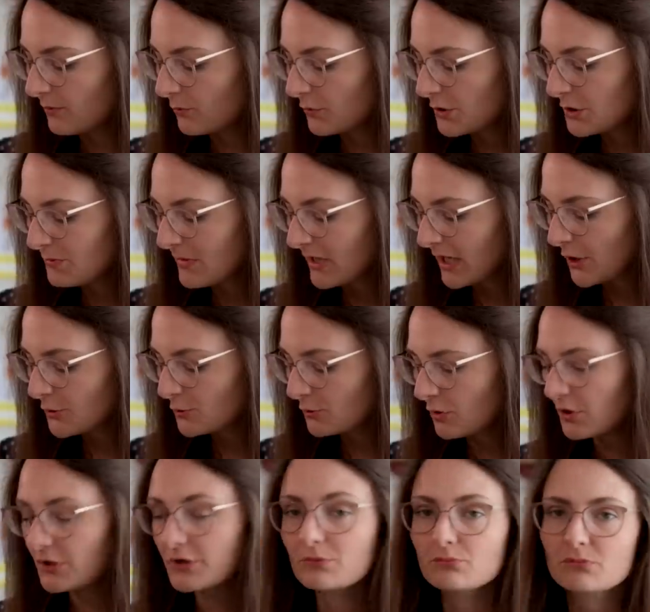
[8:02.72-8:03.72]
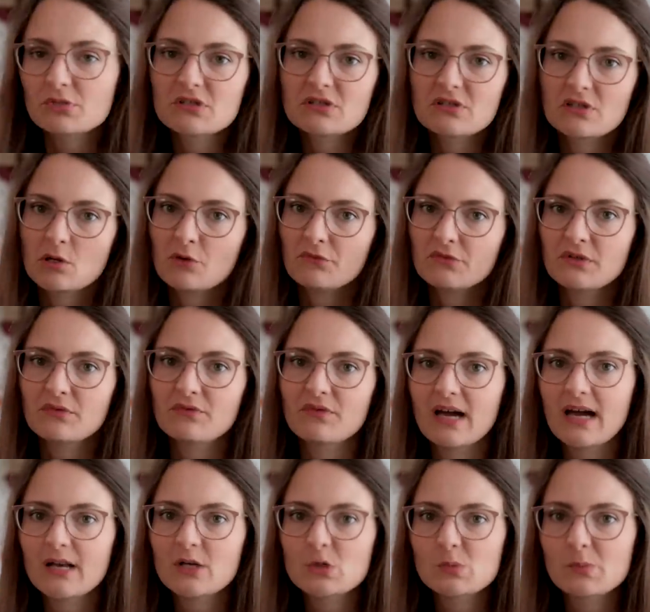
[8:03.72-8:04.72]
muss man natürlich ein bisschen auf die
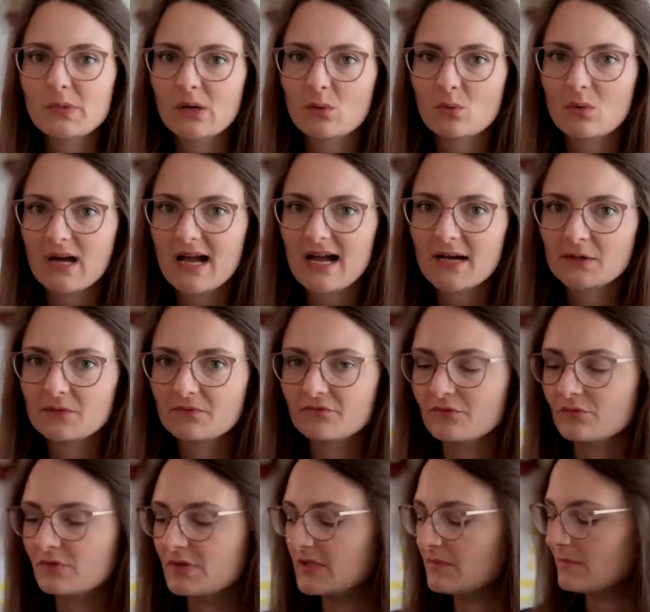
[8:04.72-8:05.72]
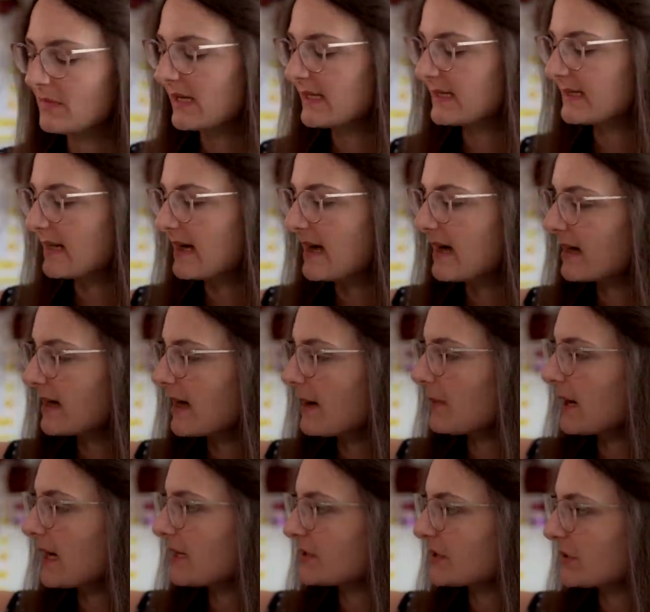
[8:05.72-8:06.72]
Fahnenspannung achten, würde ich mal sagen.
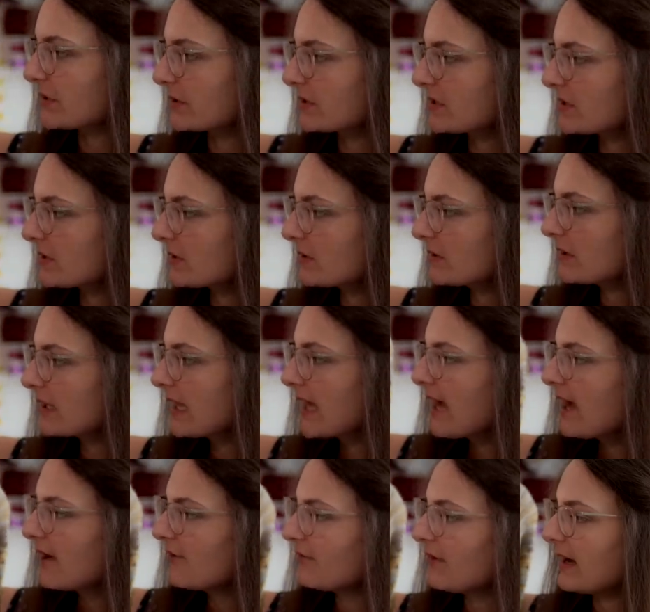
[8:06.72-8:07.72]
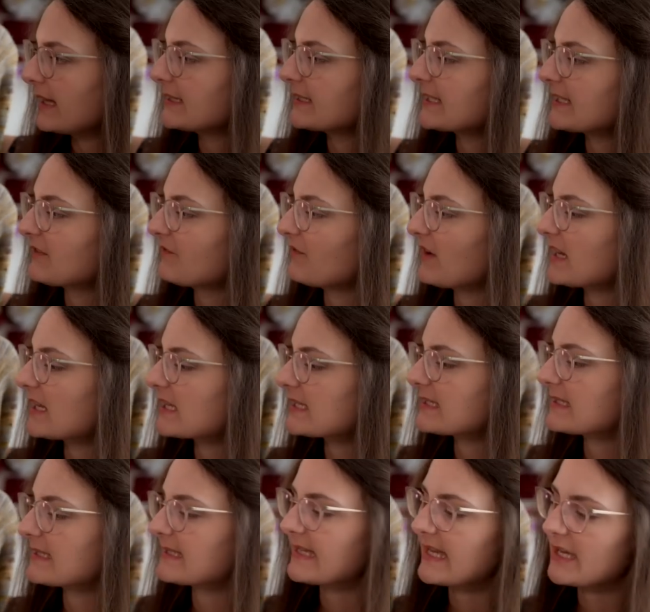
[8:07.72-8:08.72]
Aber ansonsten fand ich, war
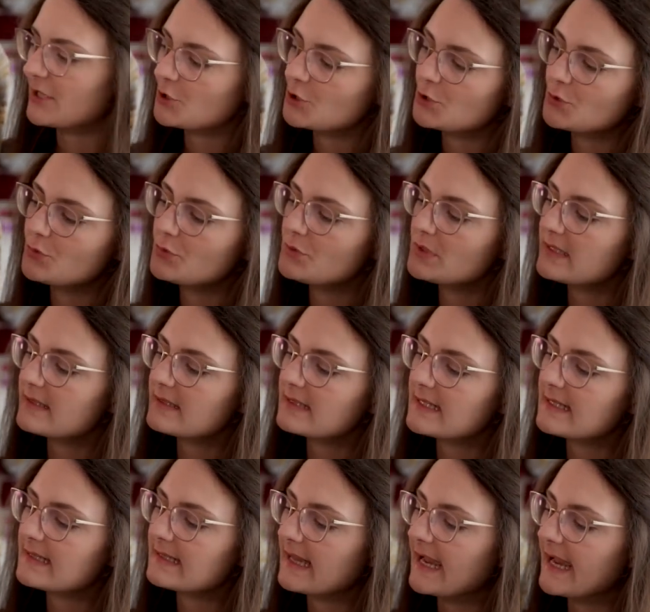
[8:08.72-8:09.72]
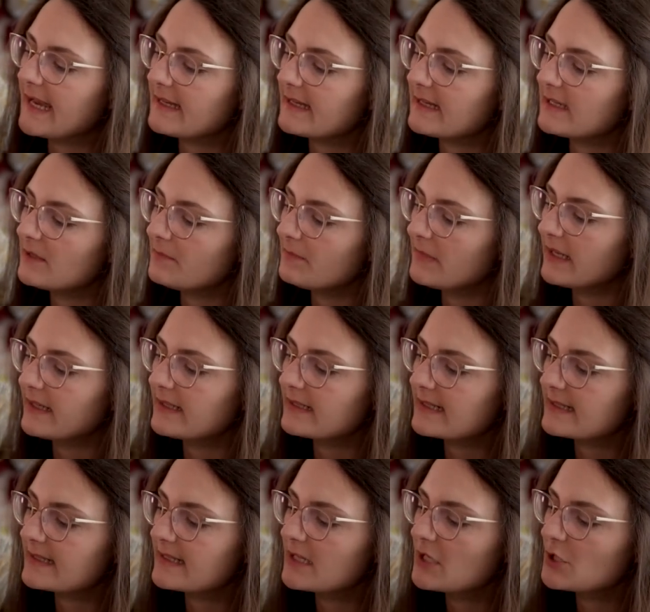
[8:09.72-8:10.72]
das ein sehr schönes Design-Element,
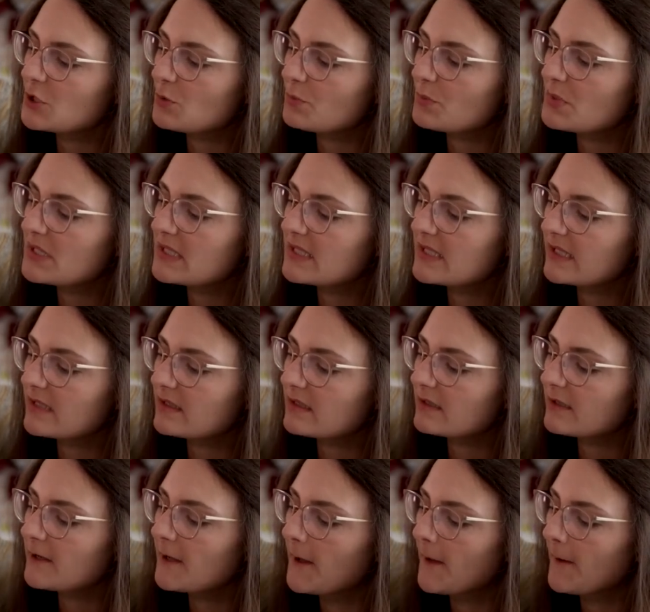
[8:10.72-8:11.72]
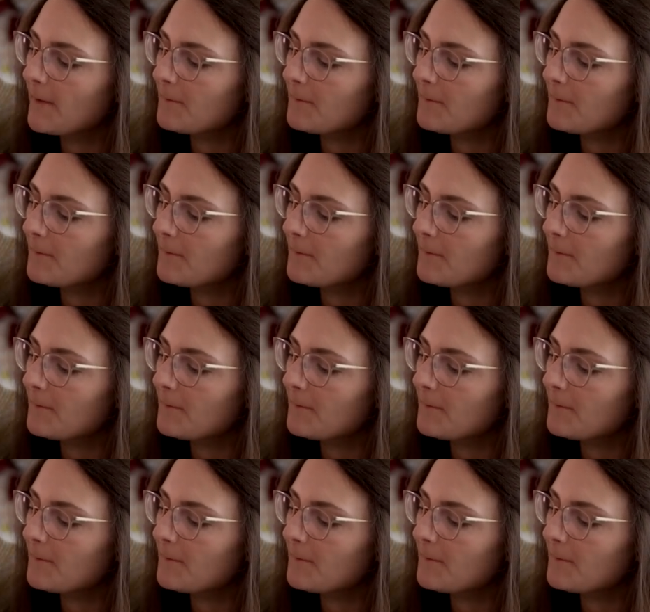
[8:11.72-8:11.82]
das hier so ein bisschen